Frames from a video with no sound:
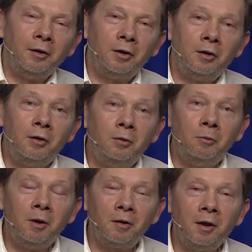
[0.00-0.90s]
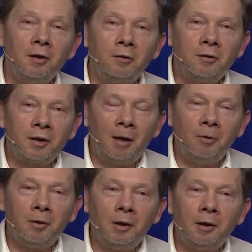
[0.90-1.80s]
как они делают все возможное для
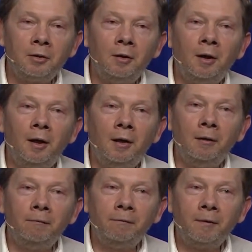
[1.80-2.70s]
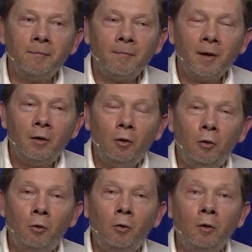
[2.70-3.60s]
того, чтобы отравить ей жизнь.
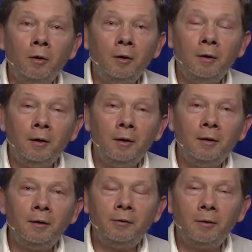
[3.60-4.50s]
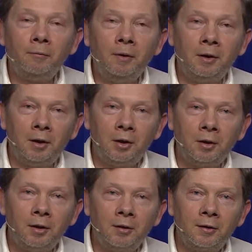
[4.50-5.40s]
Что-то вроде синдрома жертвы.
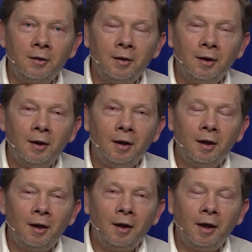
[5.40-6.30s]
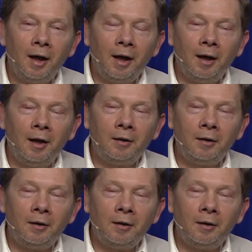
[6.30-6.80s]
И